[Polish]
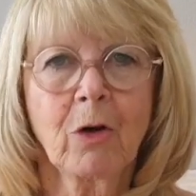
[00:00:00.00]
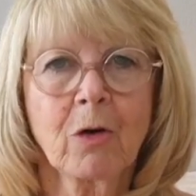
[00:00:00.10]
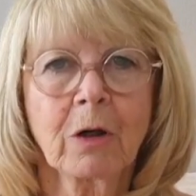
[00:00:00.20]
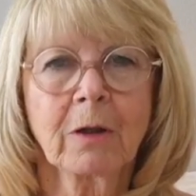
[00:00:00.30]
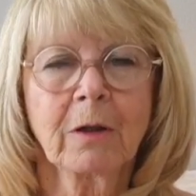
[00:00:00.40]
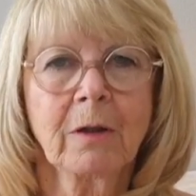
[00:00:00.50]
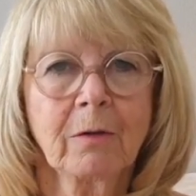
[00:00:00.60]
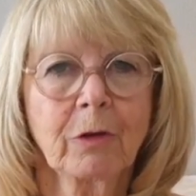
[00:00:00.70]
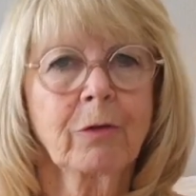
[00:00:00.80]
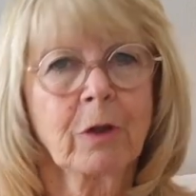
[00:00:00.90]
na
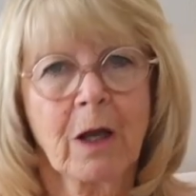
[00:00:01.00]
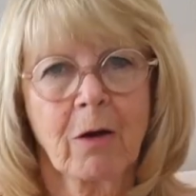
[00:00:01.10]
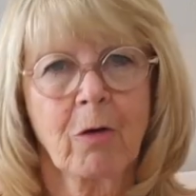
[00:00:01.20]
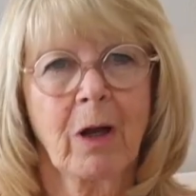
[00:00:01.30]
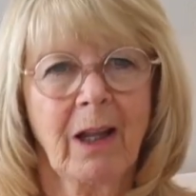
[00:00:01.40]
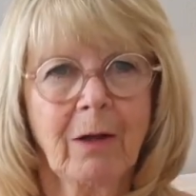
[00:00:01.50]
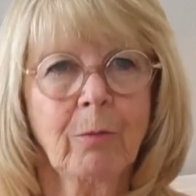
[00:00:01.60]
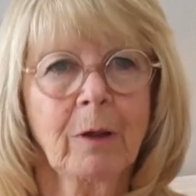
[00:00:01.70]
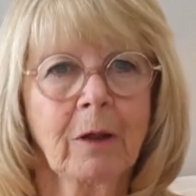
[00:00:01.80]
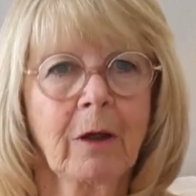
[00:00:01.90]
pewno dowiesz się,
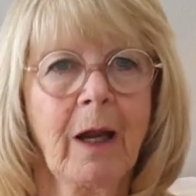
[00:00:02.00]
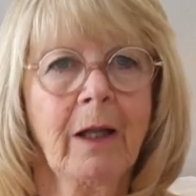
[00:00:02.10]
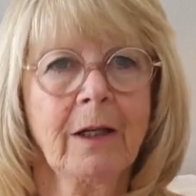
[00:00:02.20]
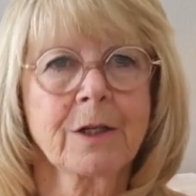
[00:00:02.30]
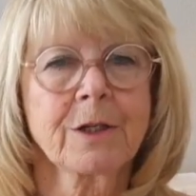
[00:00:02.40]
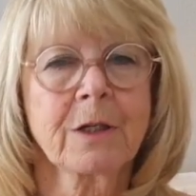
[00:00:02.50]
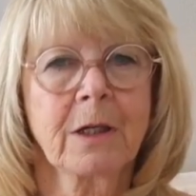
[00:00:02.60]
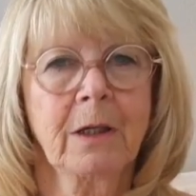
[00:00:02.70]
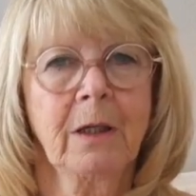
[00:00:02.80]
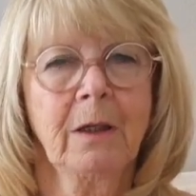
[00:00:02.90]
jakie to może
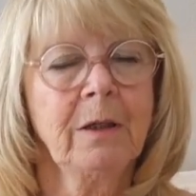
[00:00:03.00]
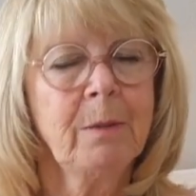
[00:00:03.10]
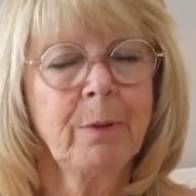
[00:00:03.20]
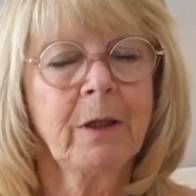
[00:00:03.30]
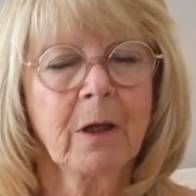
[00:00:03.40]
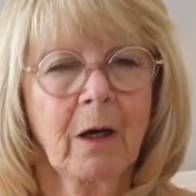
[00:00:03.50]
być życzenie.